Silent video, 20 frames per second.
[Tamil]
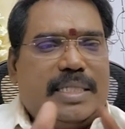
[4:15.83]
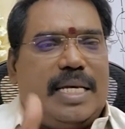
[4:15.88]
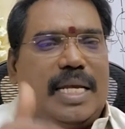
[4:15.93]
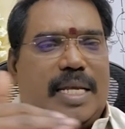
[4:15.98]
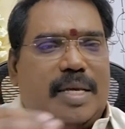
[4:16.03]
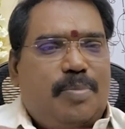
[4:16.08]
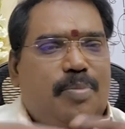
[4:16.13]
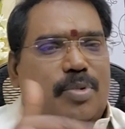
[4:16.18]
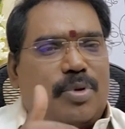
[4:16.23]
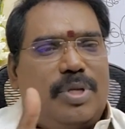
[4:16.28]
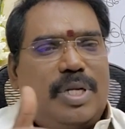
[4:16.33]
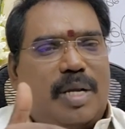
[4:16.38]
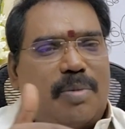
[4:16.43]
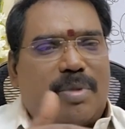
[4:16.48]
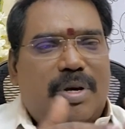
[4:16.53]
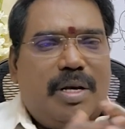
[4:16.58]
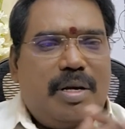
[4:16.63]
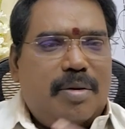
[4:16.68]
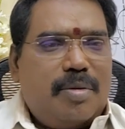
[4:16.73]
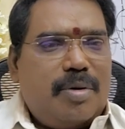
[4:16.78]
சரி இப்போது
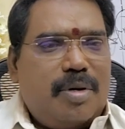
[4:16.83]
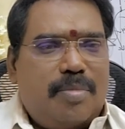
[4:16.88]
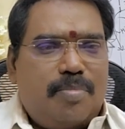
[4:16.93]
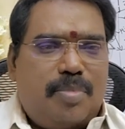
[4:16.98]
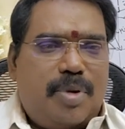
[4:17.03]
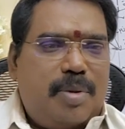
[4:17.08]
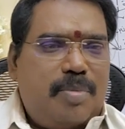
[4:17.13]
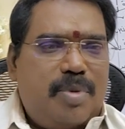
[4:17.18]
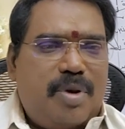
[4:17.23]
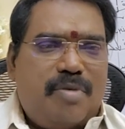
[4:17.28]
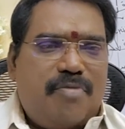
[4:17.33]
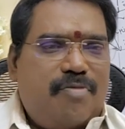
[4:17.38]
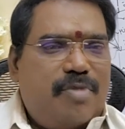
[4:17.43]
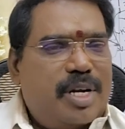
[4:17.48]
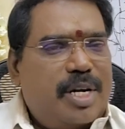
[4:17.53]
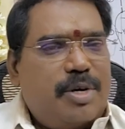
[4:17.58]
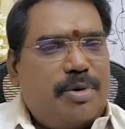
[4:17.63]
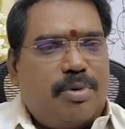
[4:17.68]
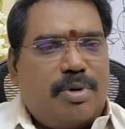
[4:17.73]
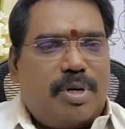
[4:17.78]
நம்ம பிரிமியம்
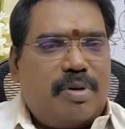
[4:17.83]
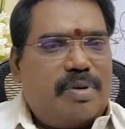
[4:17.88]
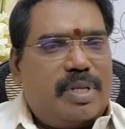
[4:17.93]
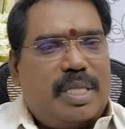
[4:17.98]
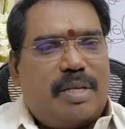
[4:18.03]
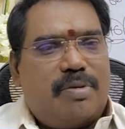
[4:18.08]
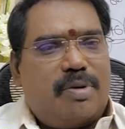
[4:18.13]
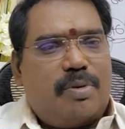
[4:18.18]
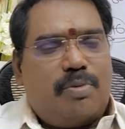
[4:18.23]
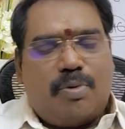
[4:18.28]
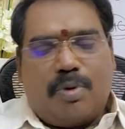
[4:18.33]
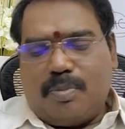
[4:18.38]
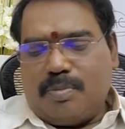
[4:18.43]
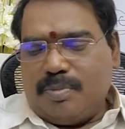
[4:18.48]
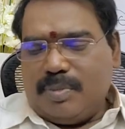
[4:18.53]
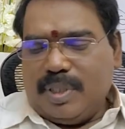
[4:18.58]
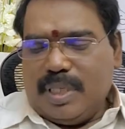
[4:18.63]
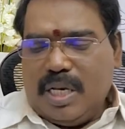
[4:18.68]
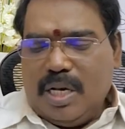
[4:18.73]
வீடியோவுக்கு வந்து விடுவோம்